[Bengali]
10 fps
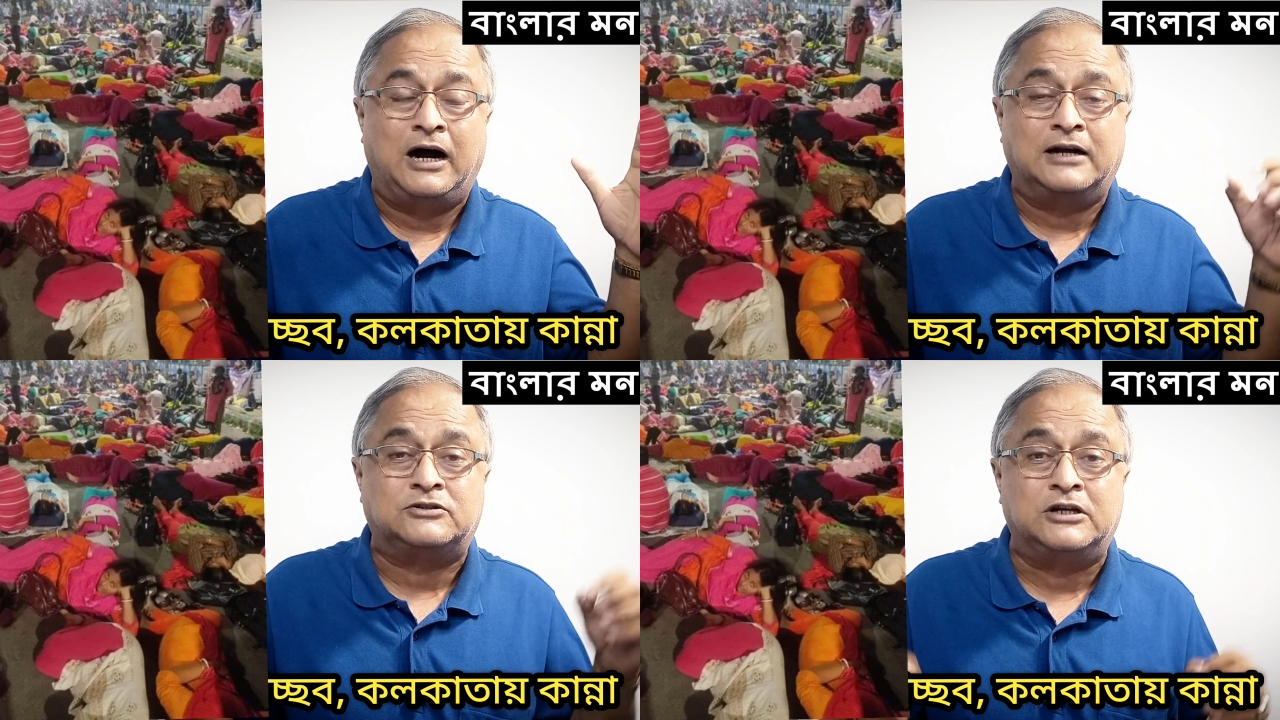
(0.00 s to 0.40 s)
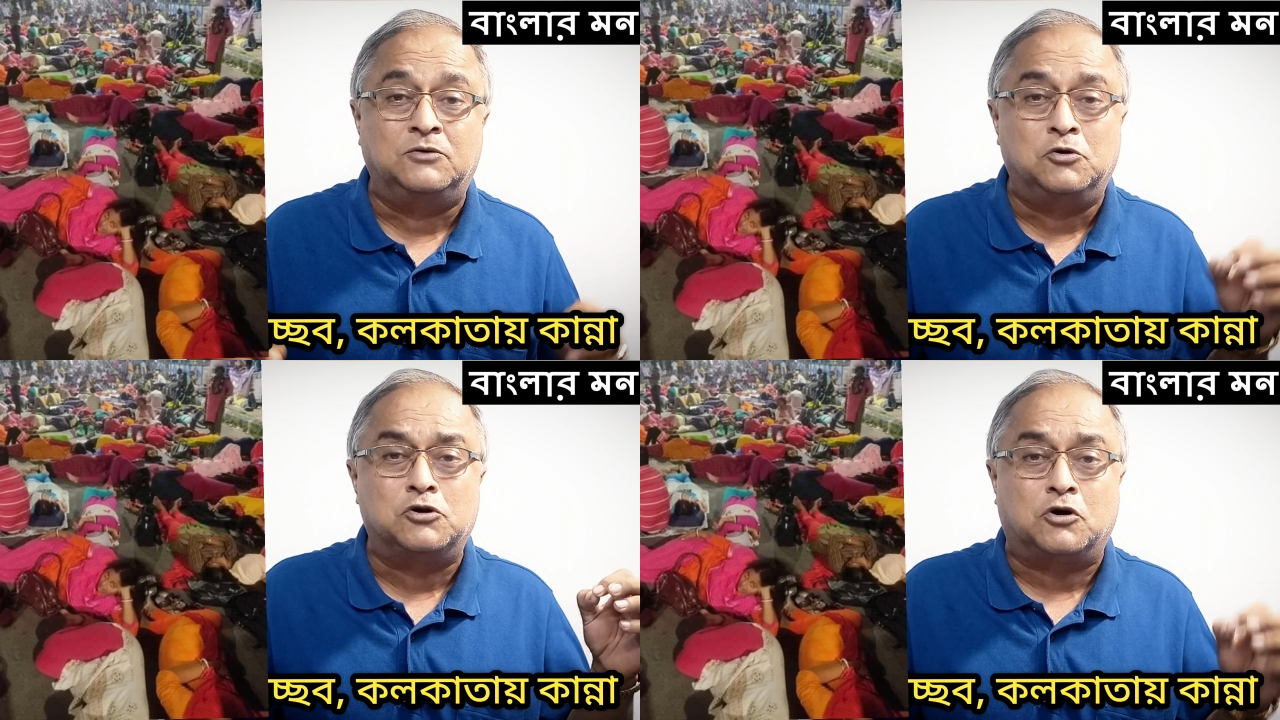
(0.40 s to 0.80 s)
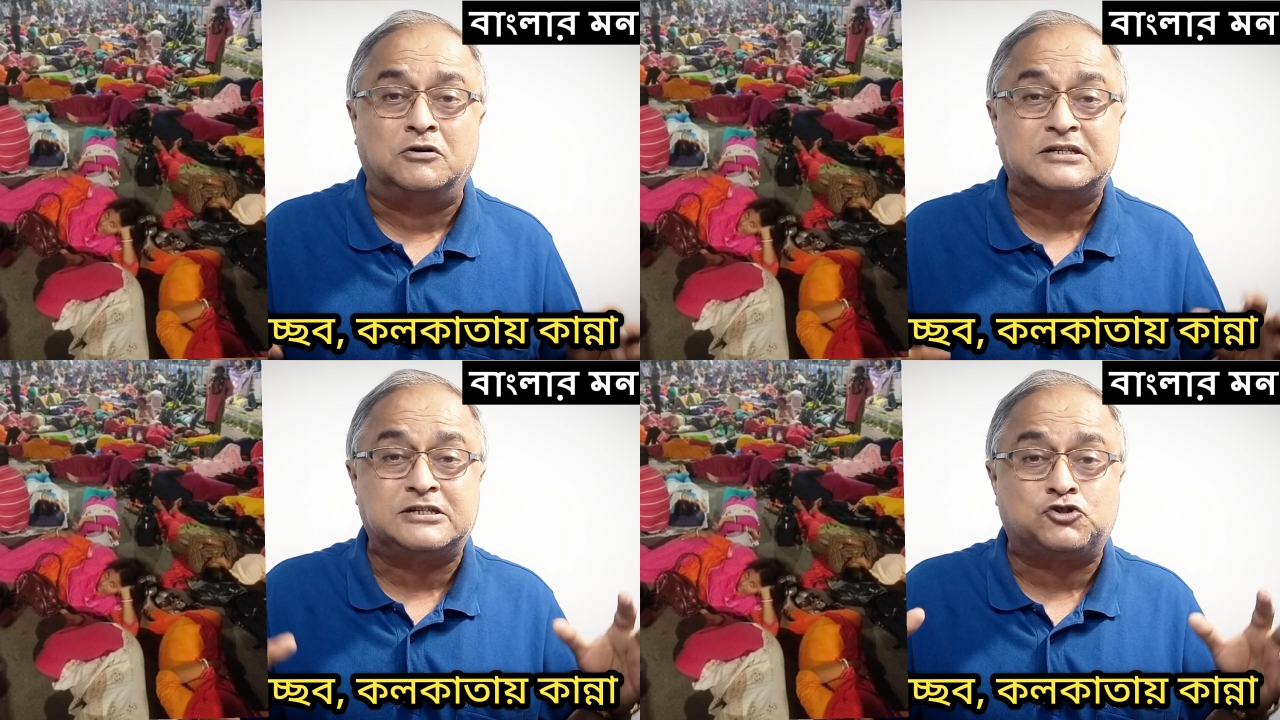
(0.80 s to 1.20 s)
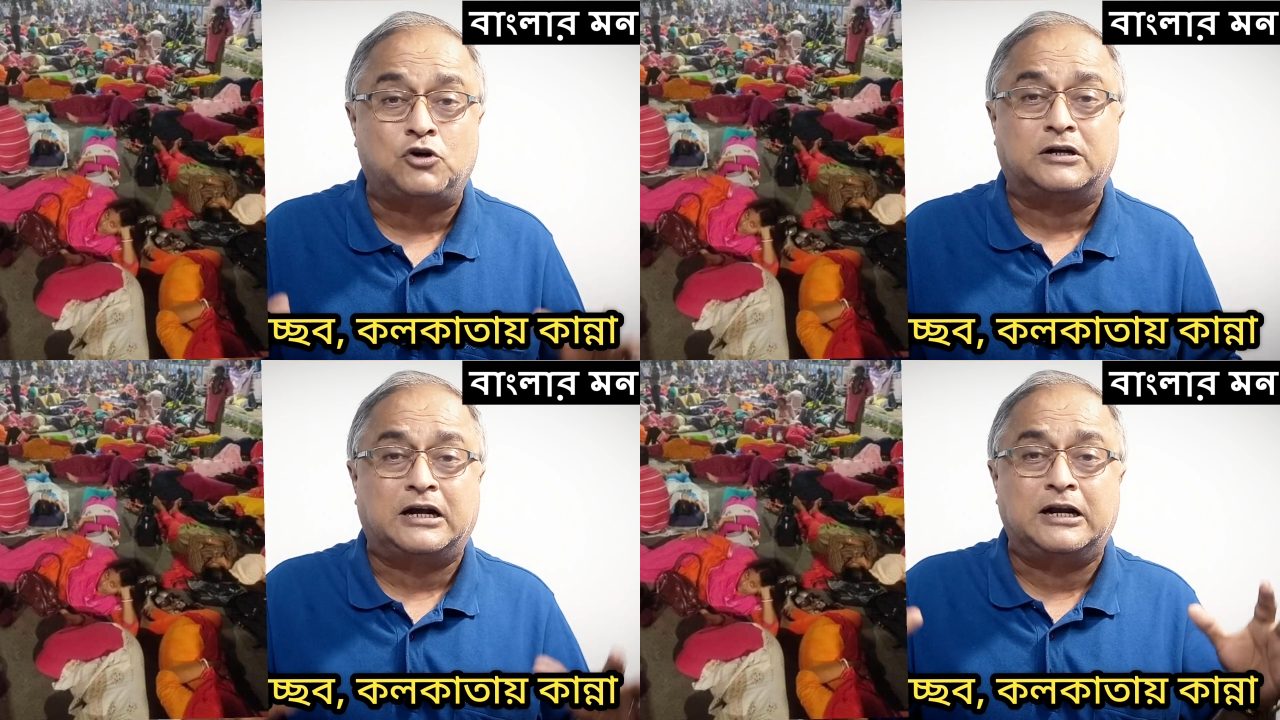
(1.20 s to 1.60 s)
আর তৃণমূল কংগ্রেসের
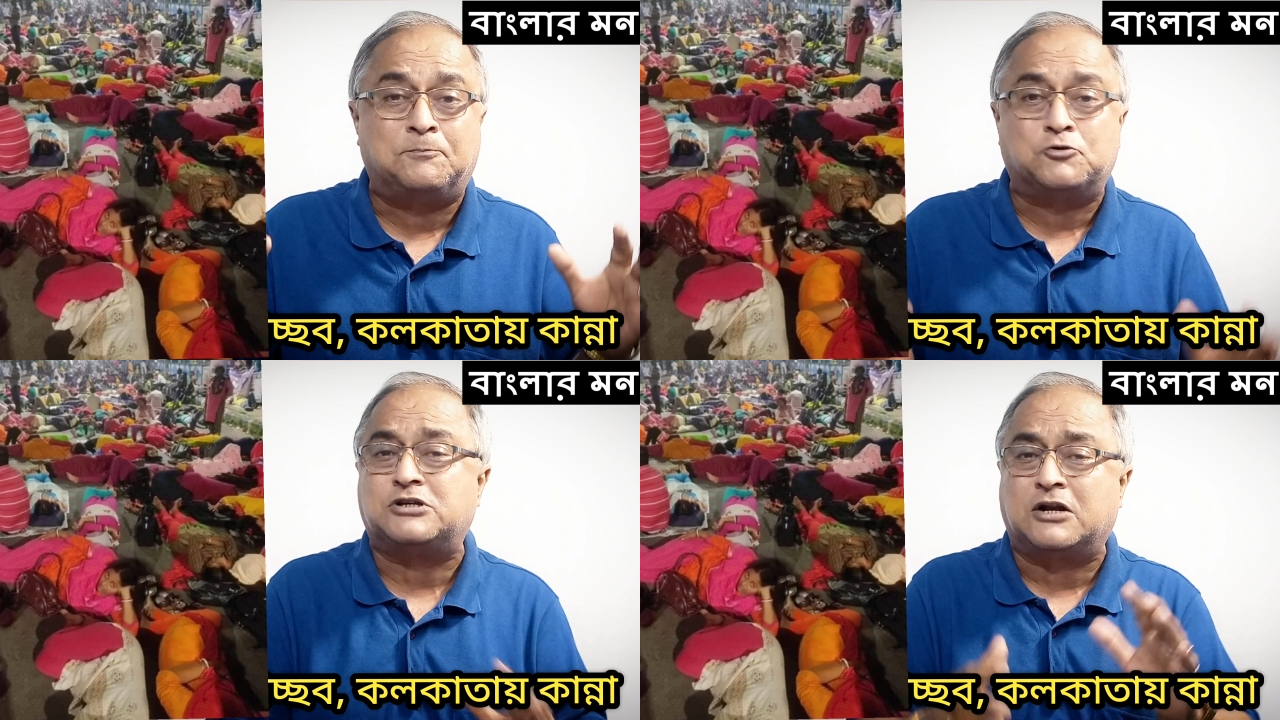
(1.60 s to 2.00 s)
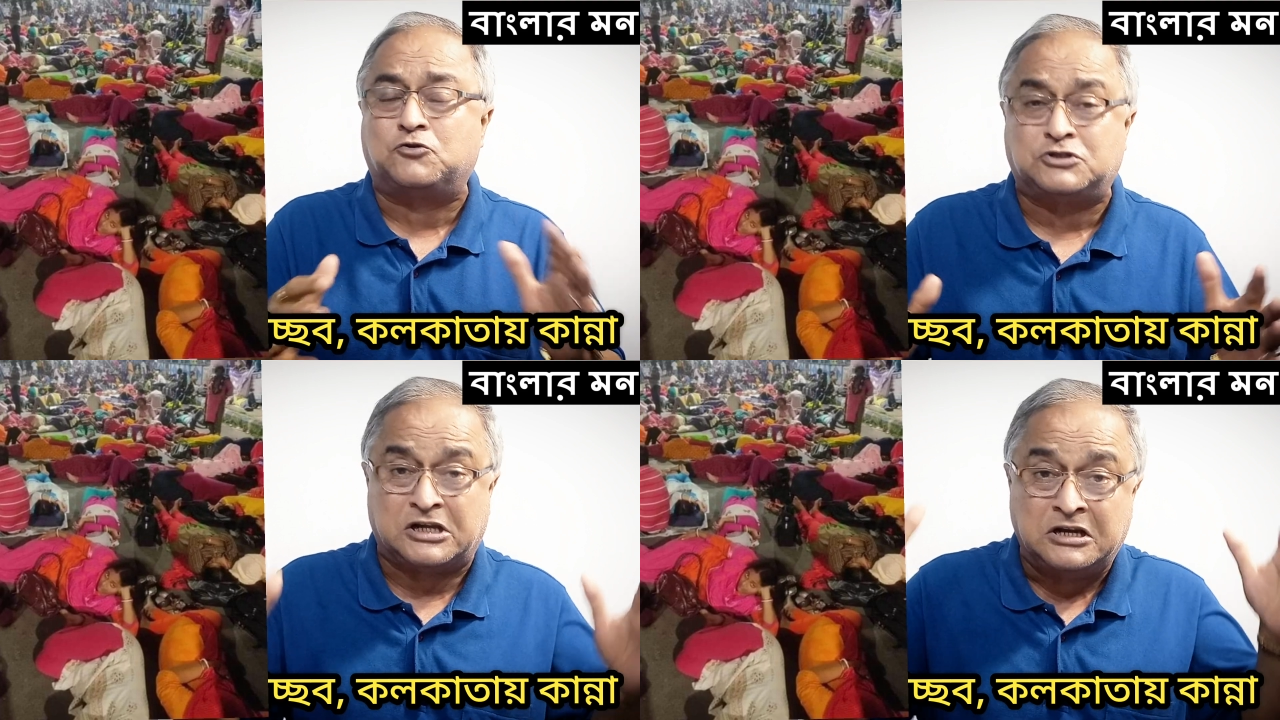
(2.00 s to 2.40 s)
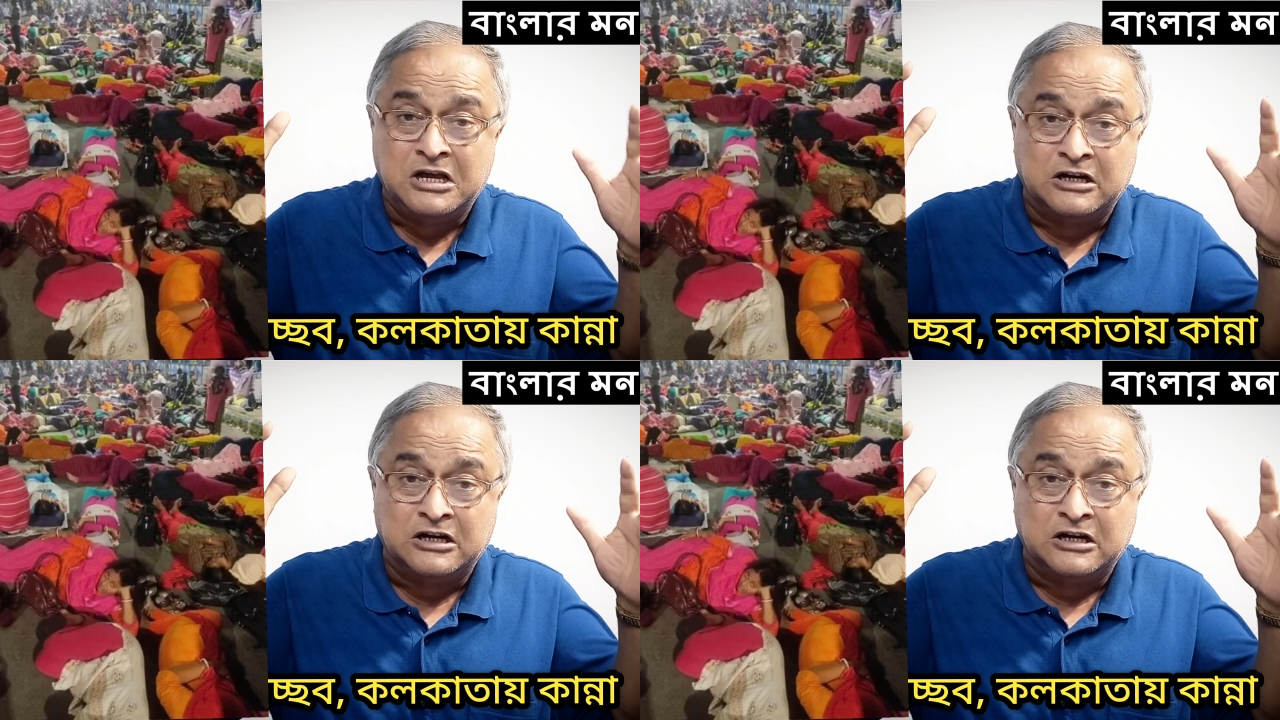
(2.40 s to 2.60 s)
সরকারের প্রচার করছেন